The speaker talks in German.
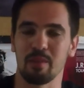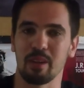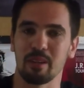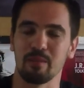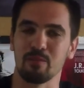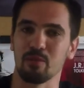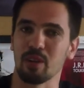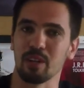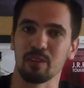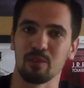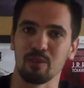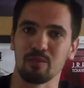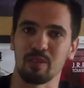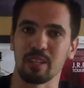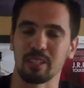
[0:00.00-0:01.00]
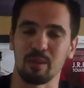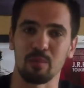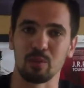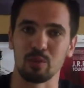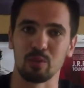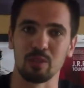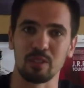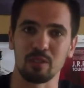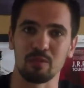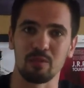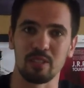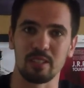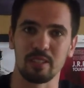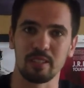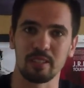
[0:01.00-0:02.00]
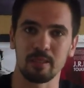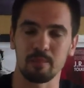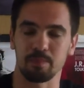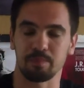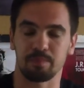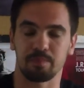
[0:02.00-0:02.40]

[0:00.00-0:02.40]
man im Vordergrund vielleicht ab und zu nicht so viel sieht.